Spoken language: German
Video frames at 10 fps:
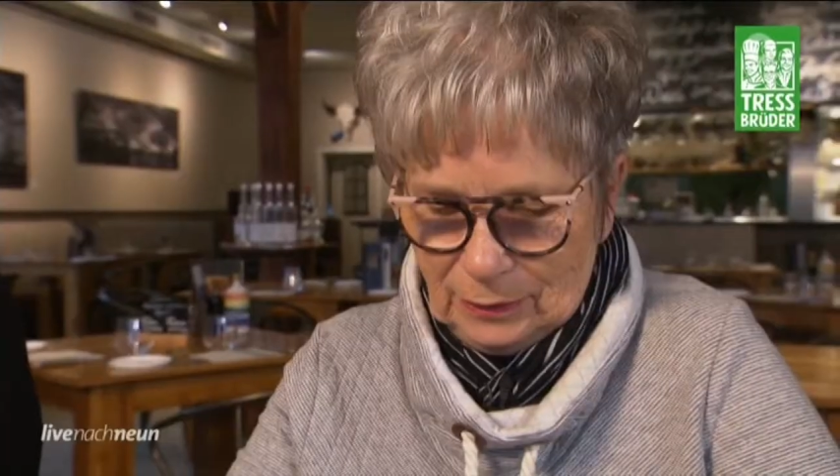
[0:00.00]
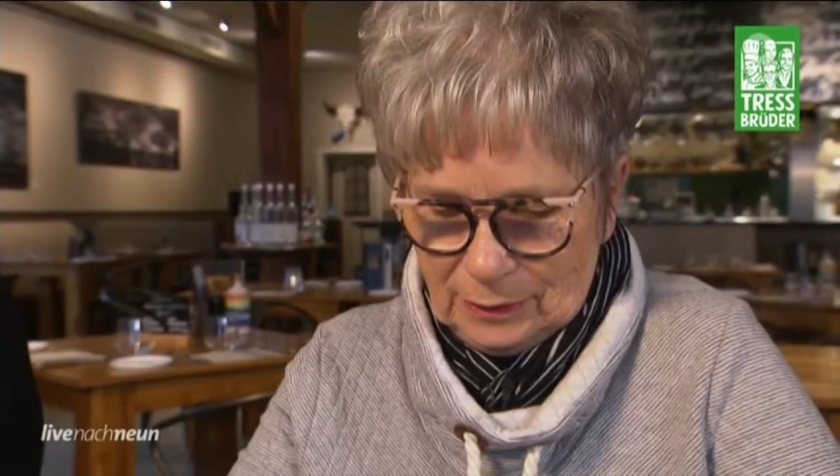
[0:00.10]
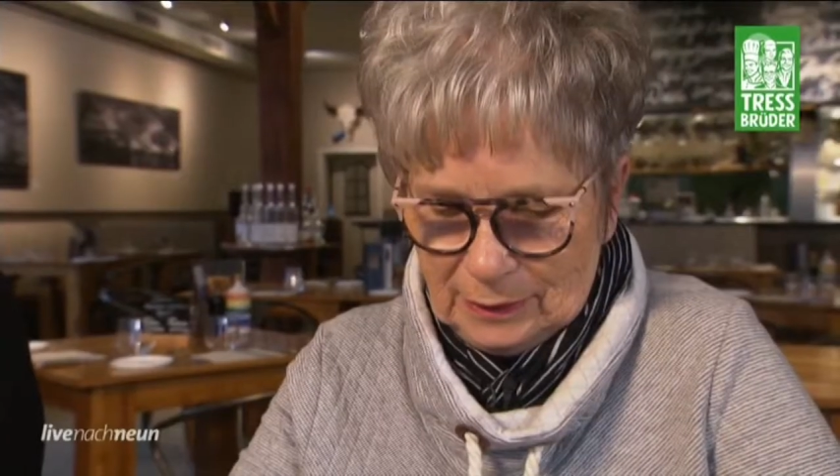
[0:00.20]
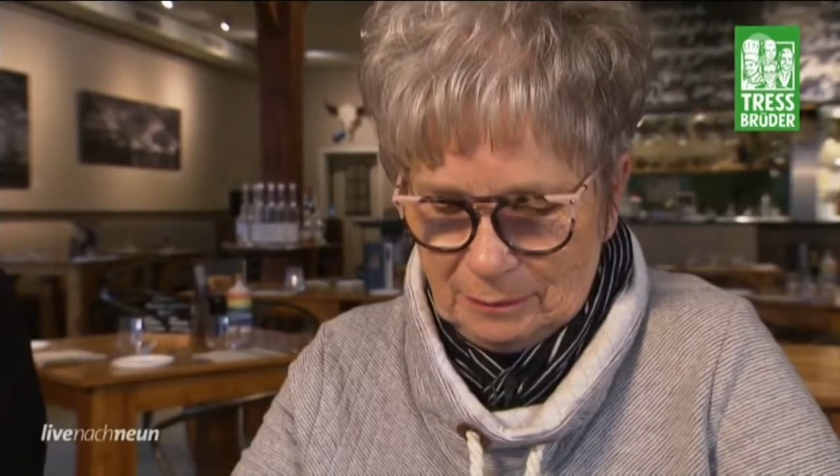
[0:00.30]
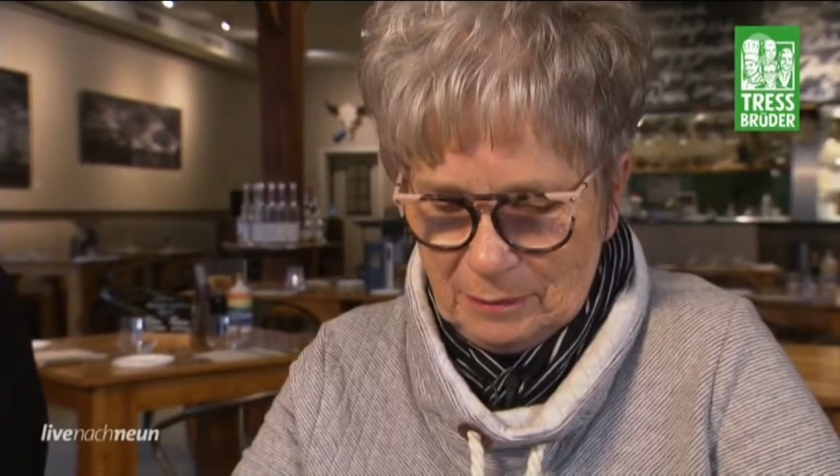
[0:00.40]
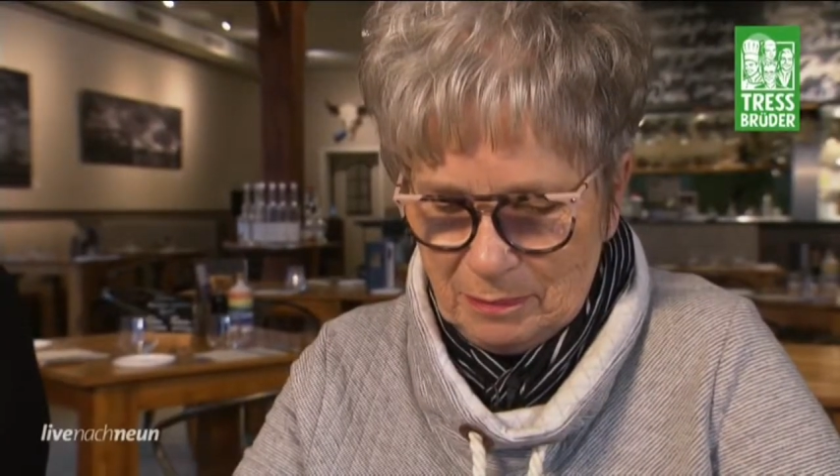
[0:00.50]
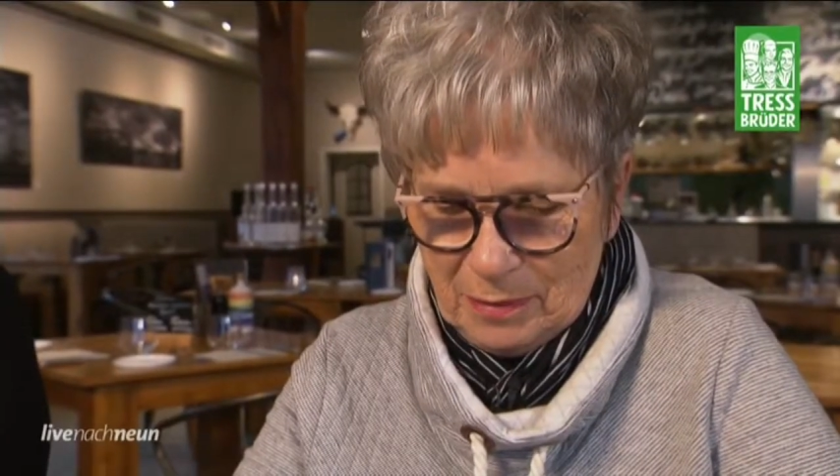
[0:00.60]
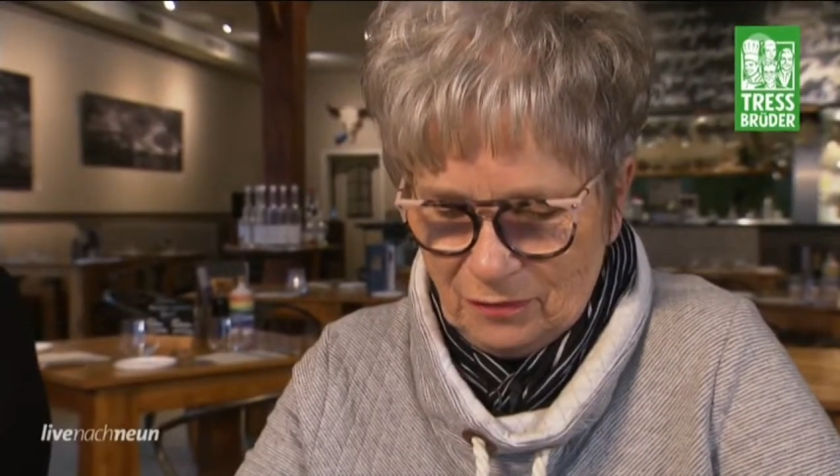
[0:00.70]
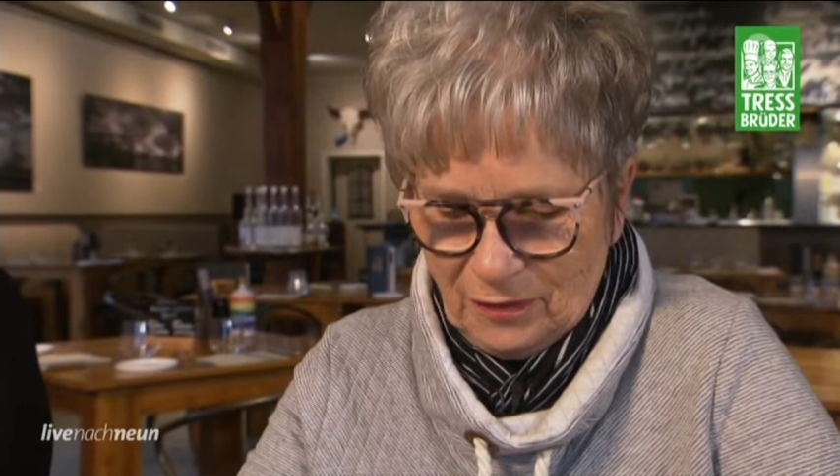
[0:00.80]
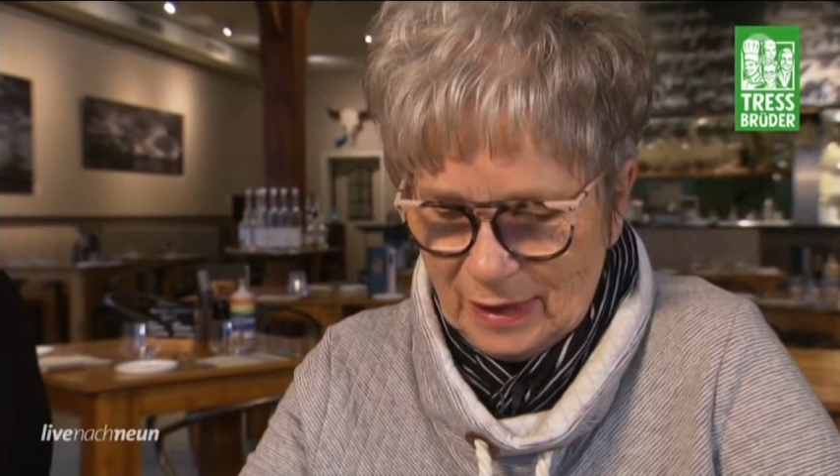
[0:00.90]
Und mir
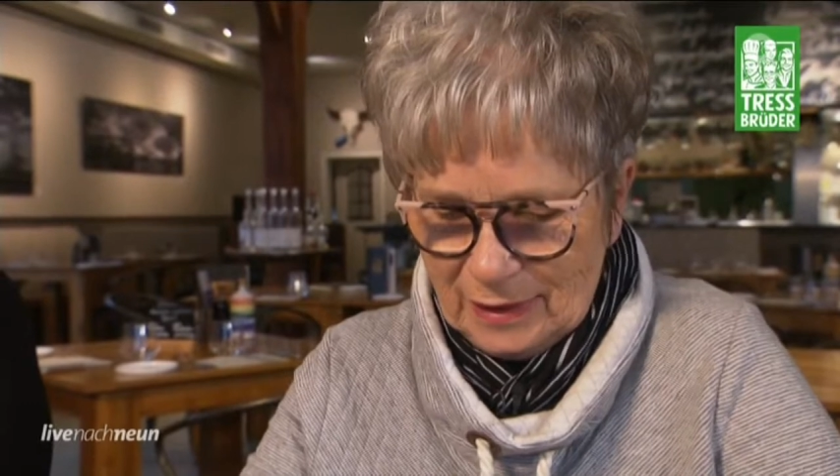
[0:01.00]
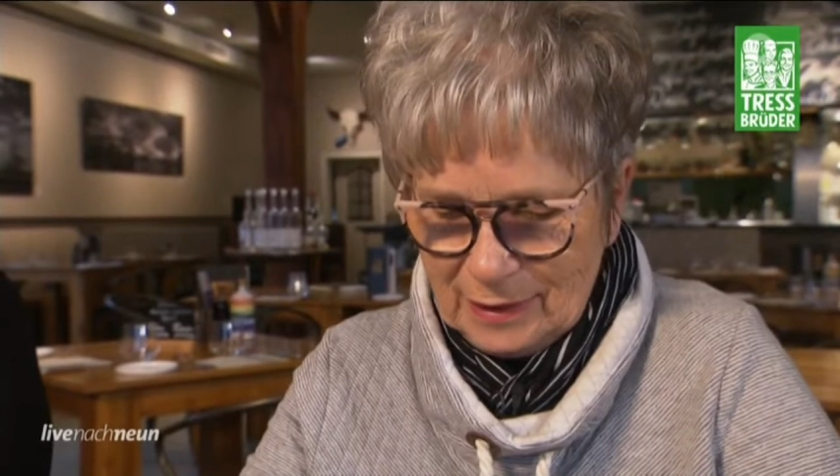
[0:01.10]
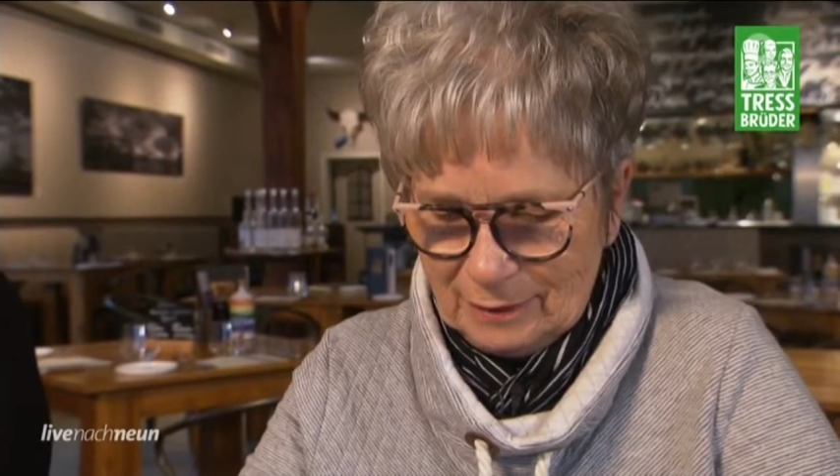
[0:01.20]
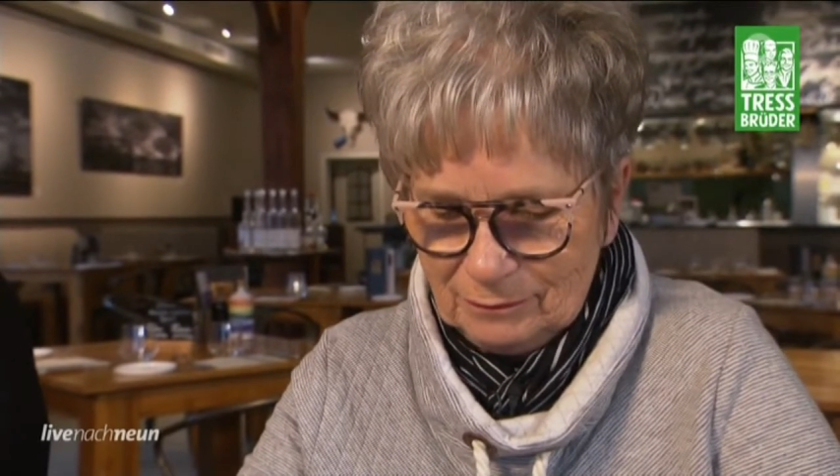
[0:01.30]
fehlt